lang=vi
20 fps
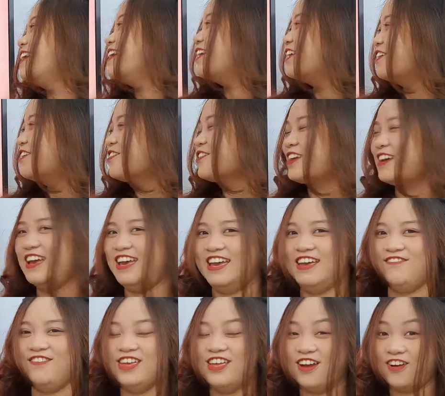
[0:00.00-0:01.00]
Ok,
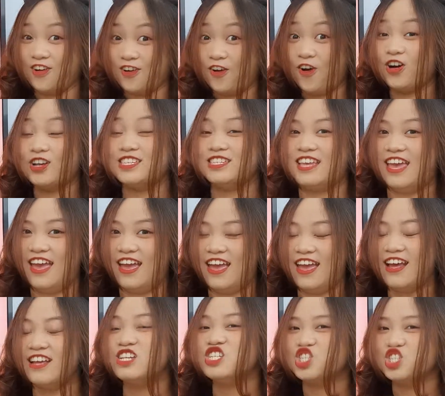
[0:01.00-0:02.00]
bây giờ cô
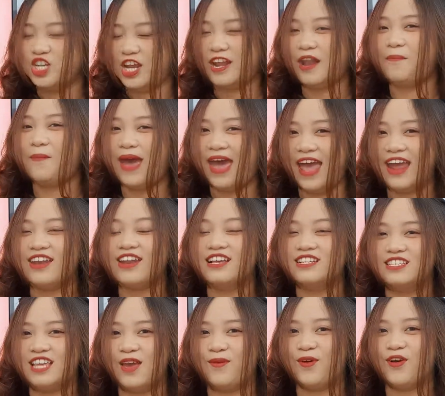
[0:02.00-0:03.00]
sẽ check đáp án để
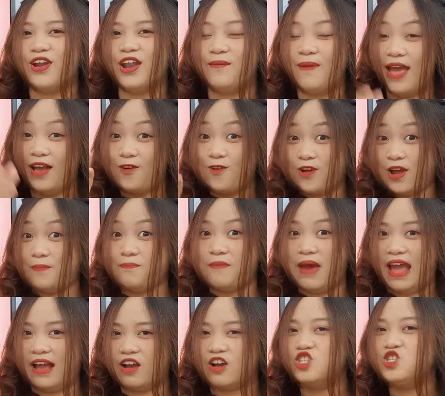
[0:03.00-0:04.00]
xem coi đáp án của các
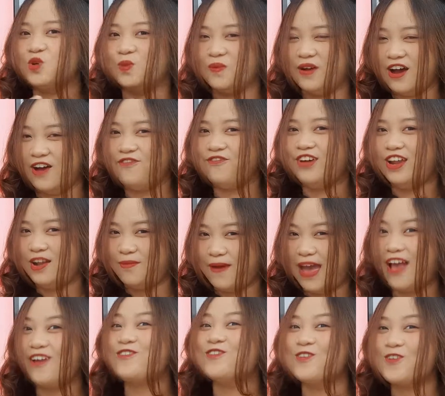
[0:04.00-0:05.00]
bạn có trùng khớp với đáp
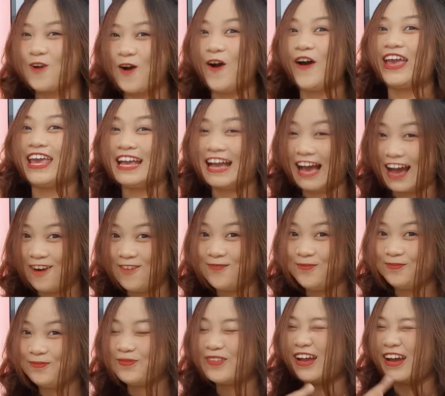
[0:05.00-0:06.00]
án của cô hay không.
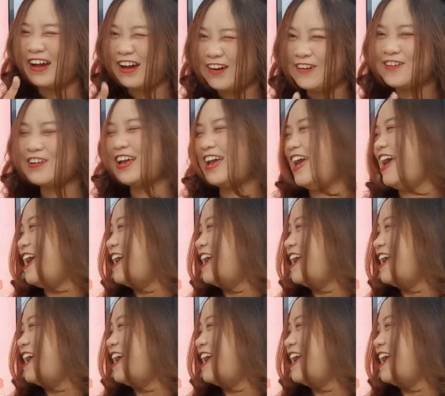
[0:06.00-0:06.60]
Ok.